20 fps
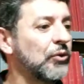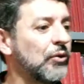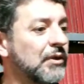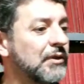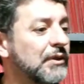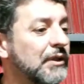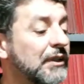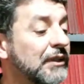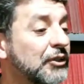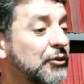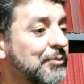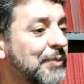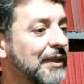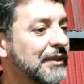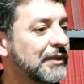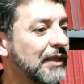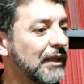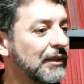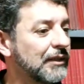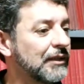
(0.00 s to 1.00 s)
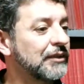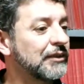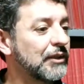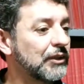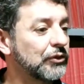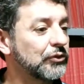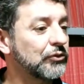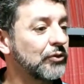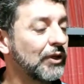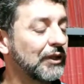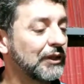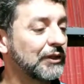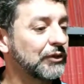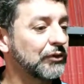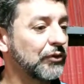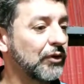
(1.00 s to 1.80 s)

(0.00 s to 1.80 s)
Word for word: especialista em história de Nova